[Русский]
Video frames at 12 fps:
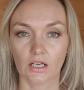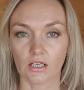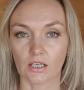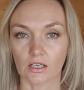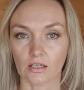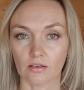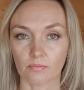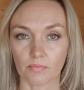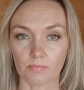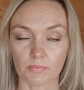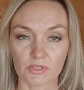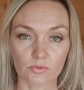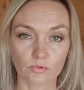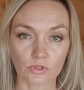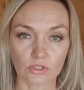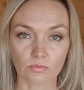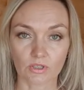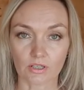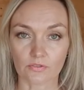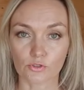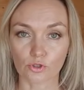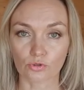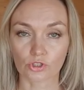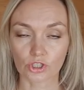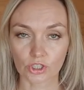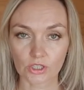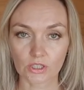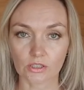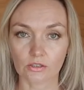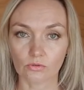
а, посмотрим, как все сшито.